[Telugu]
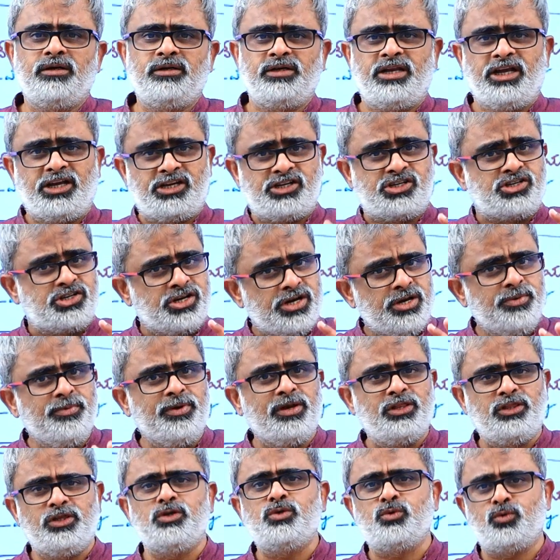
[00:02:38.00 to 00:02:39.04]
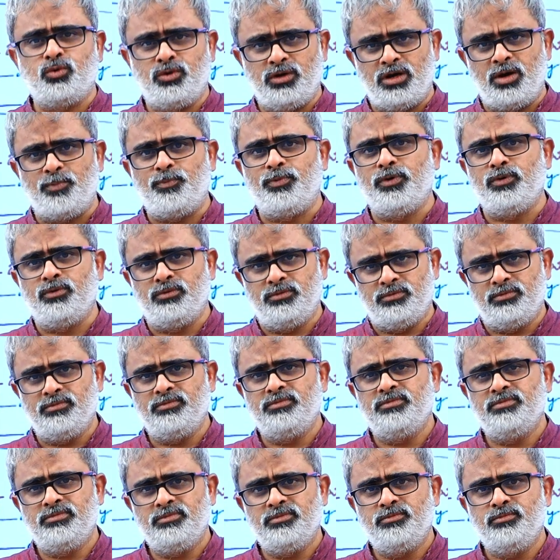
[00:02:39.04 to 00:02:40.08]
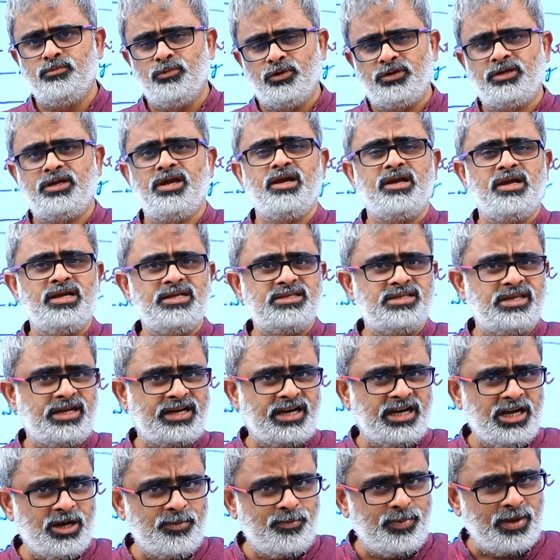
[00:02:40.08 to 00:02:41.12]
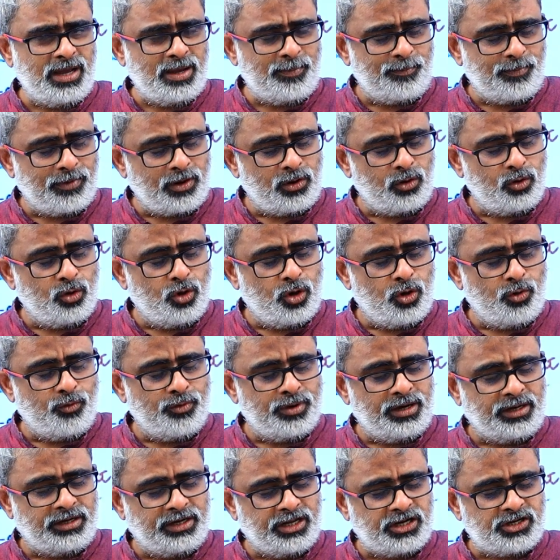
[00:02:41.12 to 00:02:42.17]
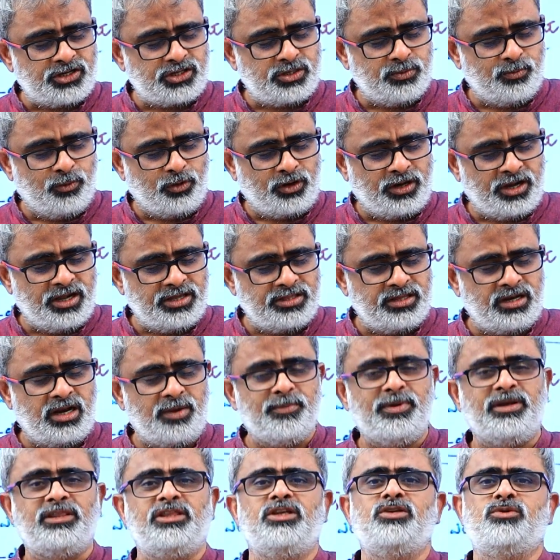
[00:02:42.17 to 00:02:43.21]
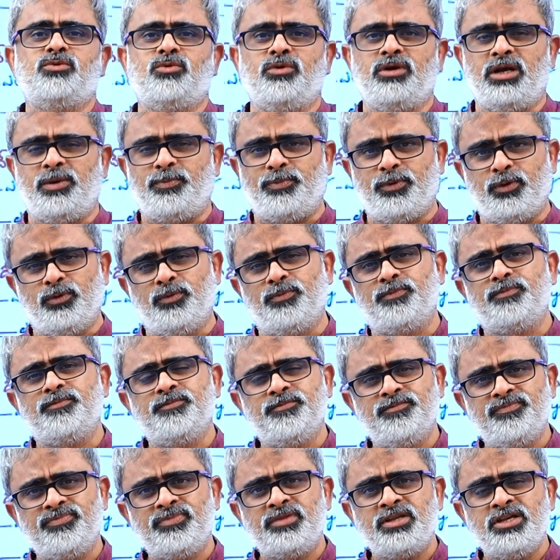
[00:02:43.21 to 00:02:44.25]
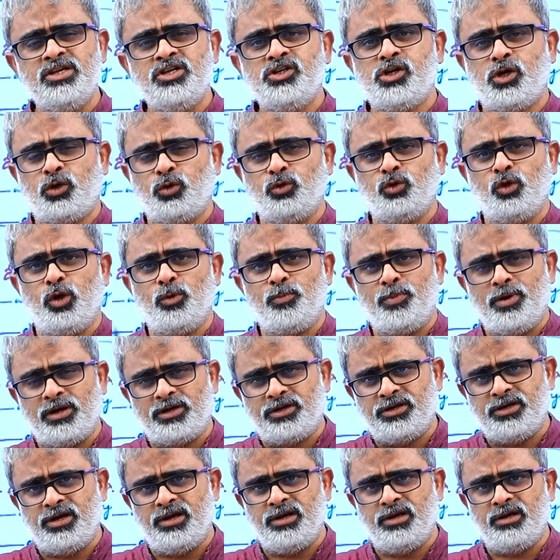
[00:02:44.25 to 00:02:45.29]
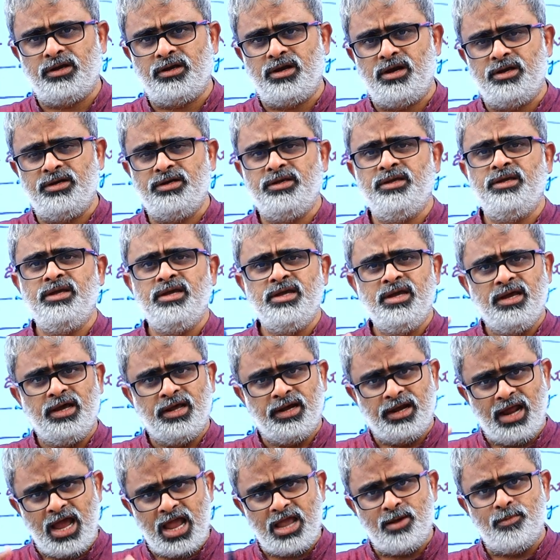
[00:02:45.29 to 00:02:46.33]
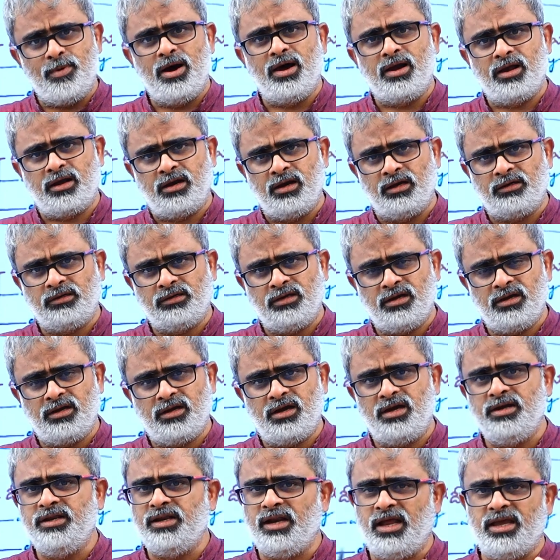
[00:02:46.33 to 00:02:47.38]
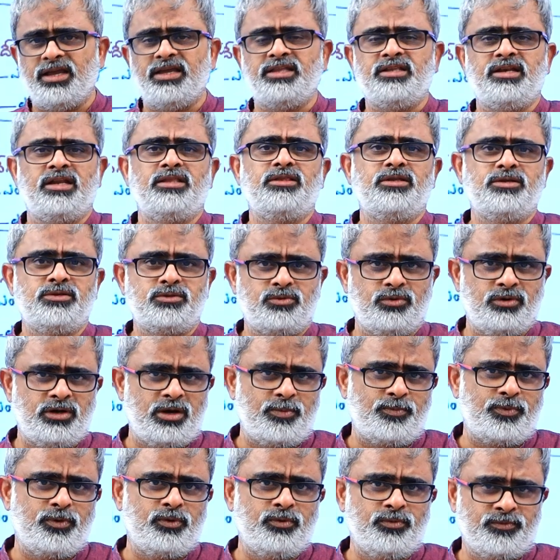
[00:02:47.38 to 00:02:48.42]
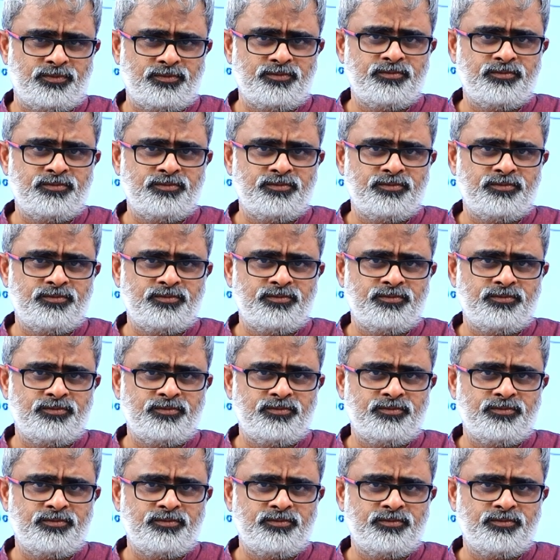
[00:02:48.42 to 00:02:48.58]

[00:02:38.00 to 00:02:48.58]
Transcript: టెక్స్ట్ని మీరు తీసుకున్నప్పుడు ముఖ్యంగా సెకండ్ పేపర్లో ఉన్న టెక్స్ట్ బుక్ ఏదైనా మీరు తీసుకున్నప్పుడు శకుంతల ఉపాఖ్యానం కానీ రాయబార ఘట్టం కానీ ఇలా ఏదైనా తీసుకున్నప్పుడు